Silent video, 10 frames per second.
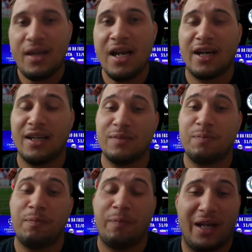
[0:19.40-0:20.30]
aquelas
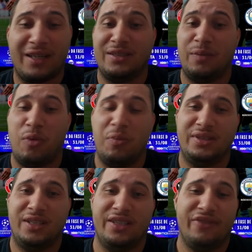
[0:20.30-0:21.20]
placas de
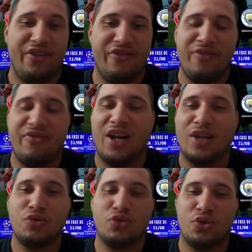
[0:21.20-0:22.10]
publicidade. Enfim, vamos
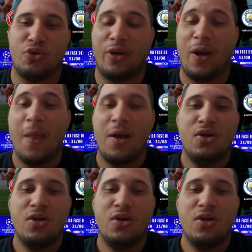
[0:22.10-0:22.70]
falar do jogo, né?